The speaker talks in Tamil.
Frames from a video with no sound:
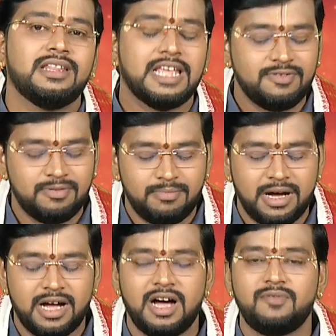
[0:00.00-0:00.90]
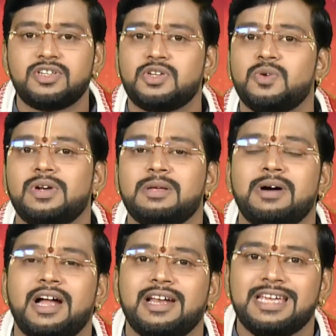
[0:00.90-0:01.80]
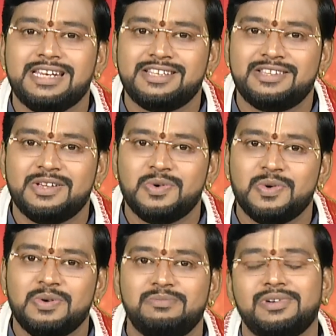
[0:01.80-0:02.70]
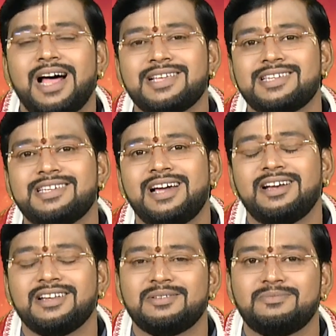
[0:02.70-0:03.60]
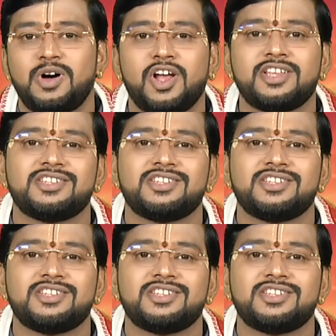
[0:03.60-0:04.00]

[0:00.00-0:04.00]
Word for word: தெய்வம் மகாவிஷ்ணு வழிபாடு ஏற்றத்தை கொடுக்கும் ராசியா நிறம் ஆரஞ்சு